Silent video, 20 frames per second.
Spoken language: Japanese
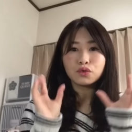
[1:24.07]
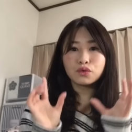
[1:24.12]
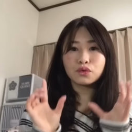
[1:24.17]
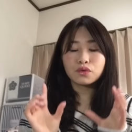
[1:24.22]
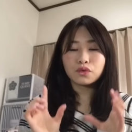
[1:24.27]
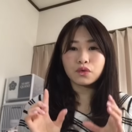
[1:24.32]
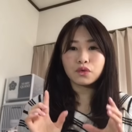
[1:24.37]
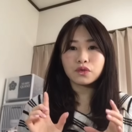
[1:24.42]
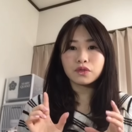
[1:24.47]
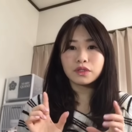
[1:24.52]

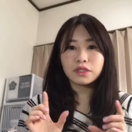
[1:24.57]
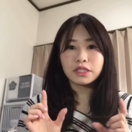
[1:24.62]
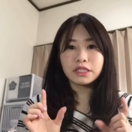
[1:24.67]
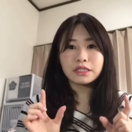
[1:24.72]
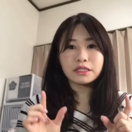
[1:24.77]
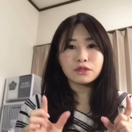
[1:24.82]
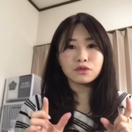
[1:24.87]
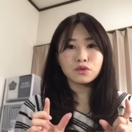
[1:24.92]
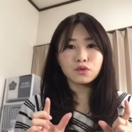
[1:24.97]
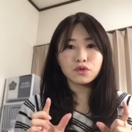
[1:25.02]
ちょっと
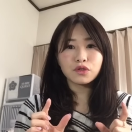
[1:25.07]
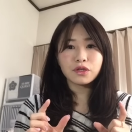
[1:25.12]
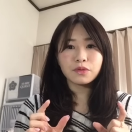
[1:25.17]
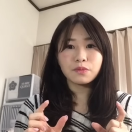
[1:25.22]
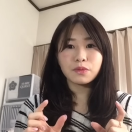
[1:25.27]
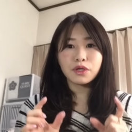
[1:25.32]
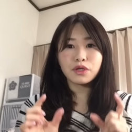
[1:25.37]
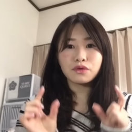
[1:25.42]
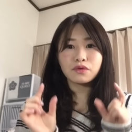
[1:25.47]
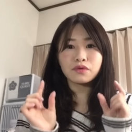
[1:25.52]
小さそうに
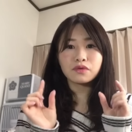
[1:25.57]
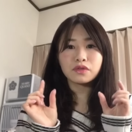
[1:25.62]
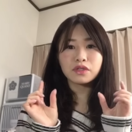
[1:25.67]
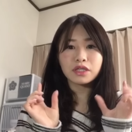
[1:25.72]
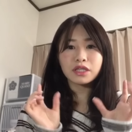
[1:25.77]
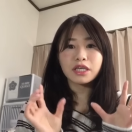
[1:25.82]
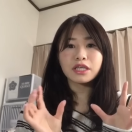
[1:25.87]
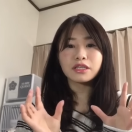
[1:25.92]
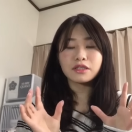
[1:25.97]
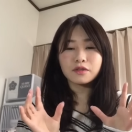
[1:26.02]
見える
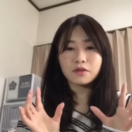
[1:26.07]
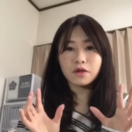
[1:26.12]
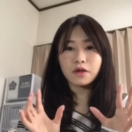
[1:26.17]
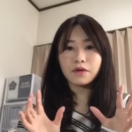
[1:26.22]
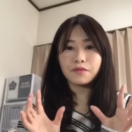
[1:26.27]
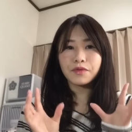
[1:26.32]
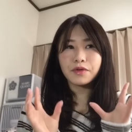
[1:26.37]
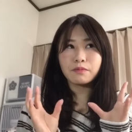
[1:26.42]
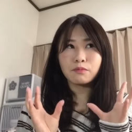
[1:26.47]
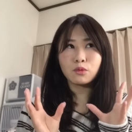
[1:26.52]
じゃないです
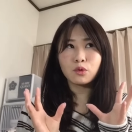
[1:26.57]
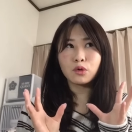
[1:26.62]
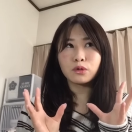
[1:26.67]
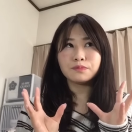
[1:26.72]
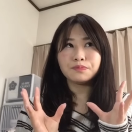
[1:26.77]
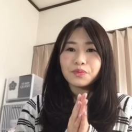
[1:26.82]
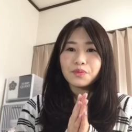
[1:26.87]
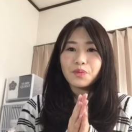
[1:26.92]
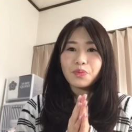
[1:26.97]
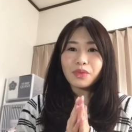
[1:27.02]
か。で
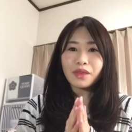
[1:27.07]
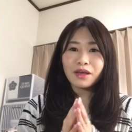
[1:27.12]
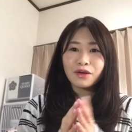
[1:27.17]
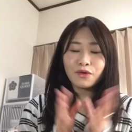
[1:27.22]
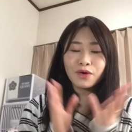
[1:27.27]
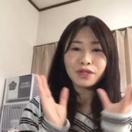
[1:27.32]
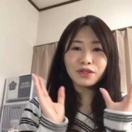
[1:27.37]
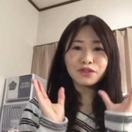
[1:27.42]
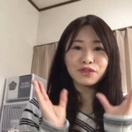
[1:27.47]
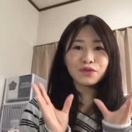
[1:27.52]
も、
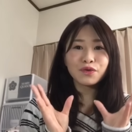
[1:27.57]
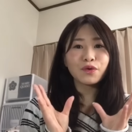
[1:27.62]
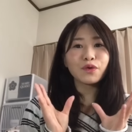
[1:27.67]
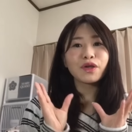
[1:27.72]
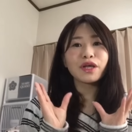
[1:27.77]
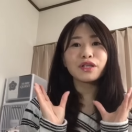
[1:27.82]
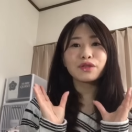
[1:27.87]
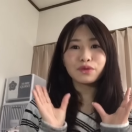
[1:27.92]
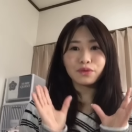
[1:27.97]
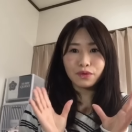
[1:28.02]

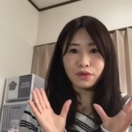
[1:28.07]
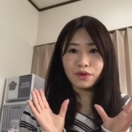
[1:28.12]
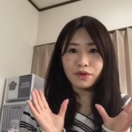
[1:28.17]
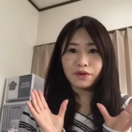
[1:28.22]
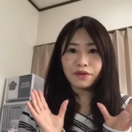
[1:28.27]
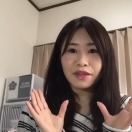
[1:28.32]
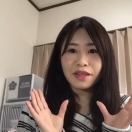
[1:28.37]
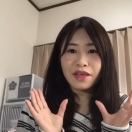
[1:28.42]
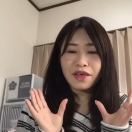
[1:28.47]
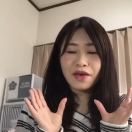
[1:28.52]
ホワイトチョコレートの
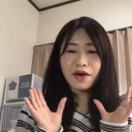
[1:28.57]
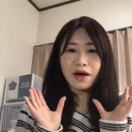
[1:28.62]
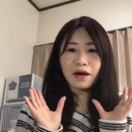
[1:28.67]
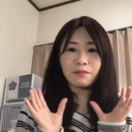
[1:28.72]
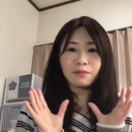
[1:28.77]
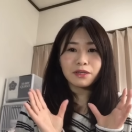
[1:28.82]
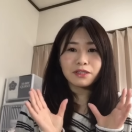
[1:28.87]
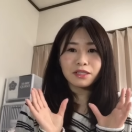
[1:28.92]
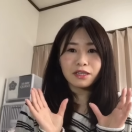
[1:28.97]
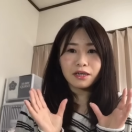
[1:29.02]

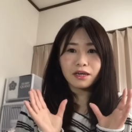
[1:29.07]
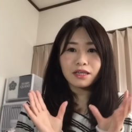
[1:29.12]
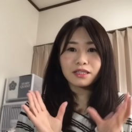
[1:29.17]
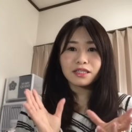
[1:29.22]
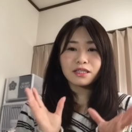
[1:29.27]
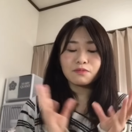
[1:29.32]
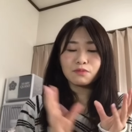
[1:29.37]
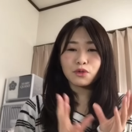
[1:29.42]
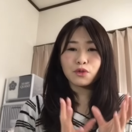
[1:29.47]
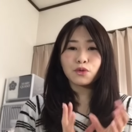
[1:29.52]
甘さが
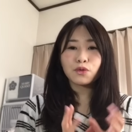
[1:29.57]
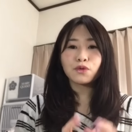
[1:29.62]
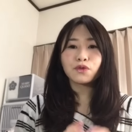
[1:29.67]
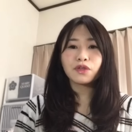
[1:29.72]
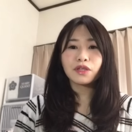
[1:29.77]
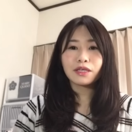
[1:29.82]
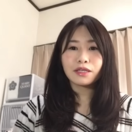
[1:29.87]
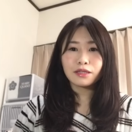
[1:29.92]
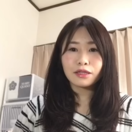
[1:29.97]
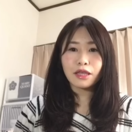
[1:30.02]
染み込ん
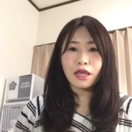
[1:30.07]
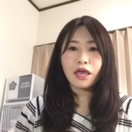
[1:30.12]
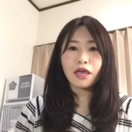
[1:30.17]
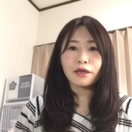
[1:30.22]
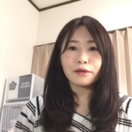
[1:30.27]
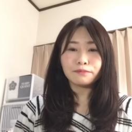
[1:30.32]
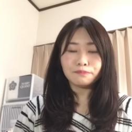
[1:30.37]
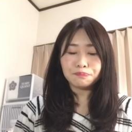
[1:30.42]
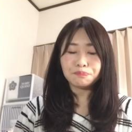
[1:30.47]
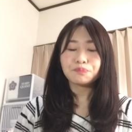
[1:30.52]
でい
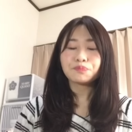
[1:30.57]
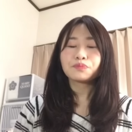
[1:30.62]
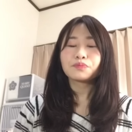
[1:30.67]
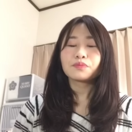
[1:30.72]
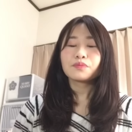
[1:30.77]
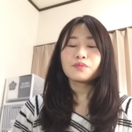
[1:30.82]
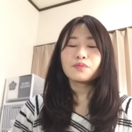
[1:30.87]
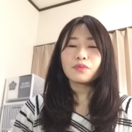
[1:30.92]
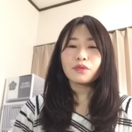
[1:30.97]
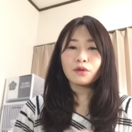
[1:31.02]
て、
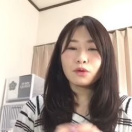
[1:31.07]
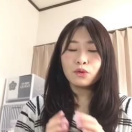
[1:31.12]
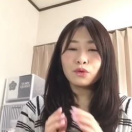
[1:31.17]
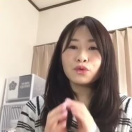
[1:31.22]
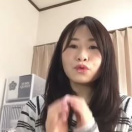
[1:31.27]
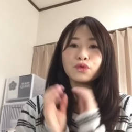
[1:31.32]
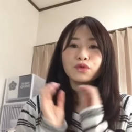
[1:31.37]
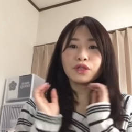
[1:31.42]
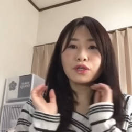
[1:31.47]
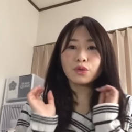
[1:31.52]

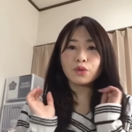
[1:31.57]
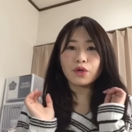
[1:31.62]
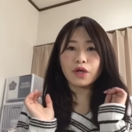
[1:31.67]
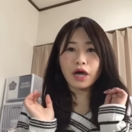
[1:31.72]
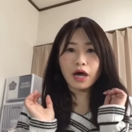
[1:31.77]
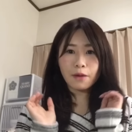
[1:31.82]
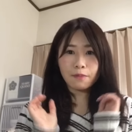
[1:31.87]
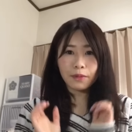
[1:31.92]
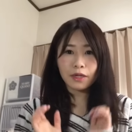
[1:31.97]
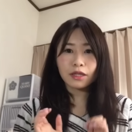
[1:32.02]
本当にこれ
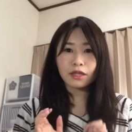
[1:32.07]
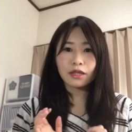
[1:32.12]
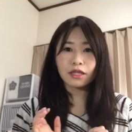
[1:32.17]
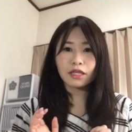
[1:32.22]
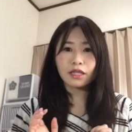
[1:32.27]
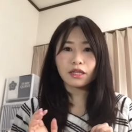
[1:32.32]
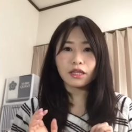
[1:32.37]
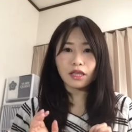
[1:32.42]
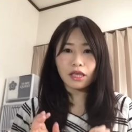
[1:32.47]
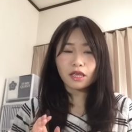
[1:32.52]
ハマっ
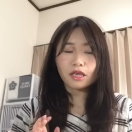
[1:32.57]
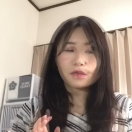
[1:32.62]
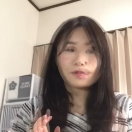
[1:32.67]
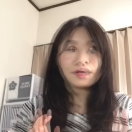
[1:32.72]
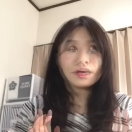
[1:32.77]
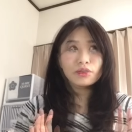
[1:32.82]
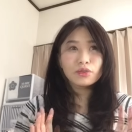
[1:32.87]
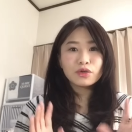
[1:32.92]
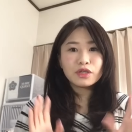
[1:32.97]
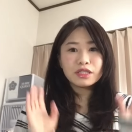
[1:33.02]
てて、
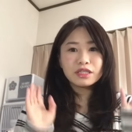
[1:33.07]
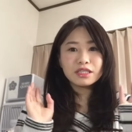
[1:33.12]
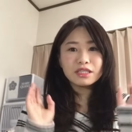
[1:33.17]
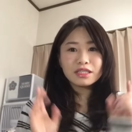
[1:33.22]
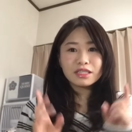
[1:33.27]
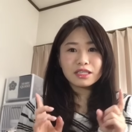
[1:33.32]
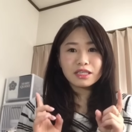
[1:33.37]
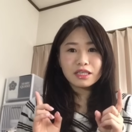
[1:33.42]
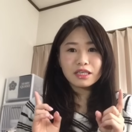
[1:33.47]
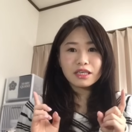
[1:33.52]
あの、一
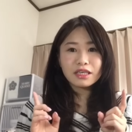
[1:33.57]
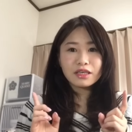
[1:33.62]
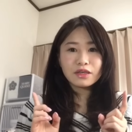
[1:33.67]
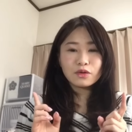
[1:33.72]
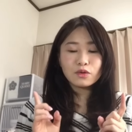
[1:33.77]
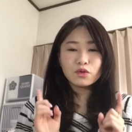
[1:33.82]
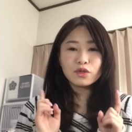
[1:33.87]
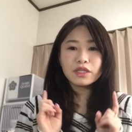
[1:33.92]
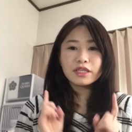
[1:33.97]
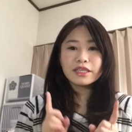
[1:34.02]
時期
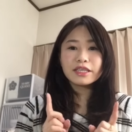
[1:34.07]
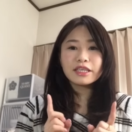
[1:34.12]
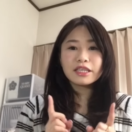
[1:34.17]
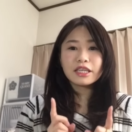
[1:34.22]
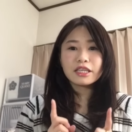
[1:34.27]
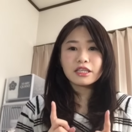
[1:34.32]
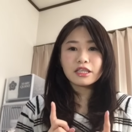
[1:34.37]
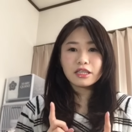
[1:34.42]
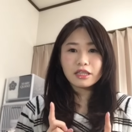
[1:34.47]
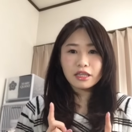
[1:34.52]
売り切
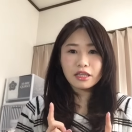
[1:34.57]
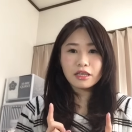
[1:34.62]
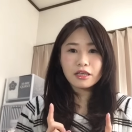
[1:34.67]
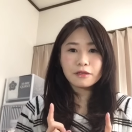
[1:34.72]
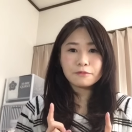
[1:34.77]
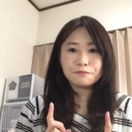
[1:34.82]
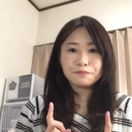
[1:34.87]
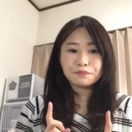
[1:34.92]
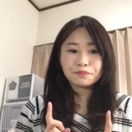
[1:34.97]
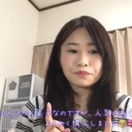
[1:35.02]
れてて、